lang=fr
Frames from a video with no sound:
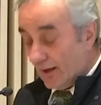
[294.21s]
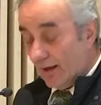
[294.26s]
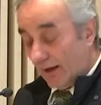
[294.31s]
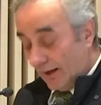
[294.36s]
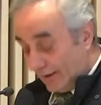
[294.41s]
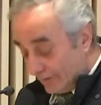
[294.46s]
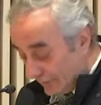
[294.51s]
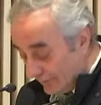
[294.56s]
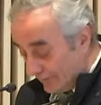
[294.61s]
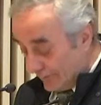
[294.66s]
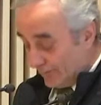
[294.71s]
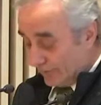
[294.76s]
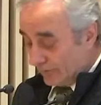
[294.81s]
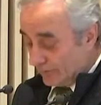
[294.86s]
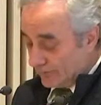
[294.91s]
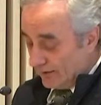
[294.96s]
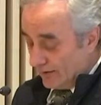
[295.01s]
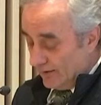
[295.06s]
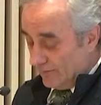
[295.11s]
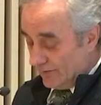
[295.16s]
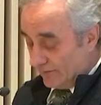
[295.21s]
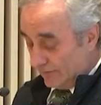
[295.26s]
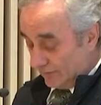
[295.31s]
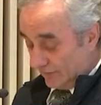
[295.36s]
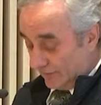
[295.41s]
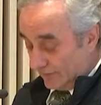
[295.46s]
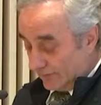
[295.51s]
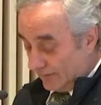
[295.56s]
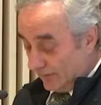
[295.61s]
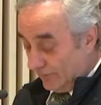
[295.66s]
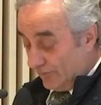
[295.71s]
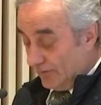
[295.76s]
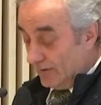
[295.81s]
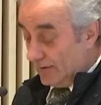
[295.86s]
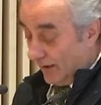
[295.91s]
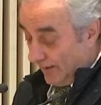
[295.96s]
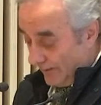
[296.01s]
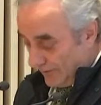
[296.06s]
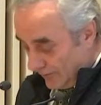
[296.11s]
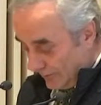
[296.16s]
associations d'animation
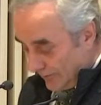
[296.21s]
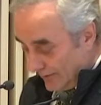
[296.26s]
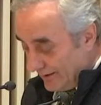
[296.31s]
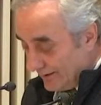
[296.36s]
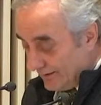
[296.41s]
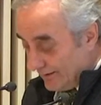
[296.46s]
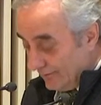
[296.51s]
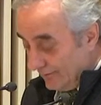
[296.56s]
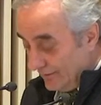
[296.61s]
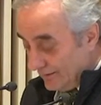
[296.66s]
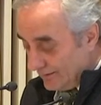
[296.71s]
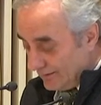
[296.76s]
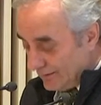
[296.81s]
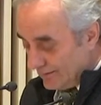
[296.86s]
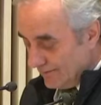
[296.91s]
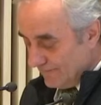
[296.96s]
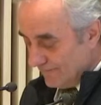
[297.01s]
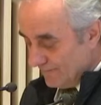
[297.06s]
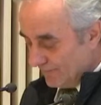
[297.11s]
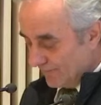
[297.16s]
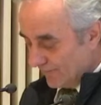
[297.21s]
scientifique, collectivités.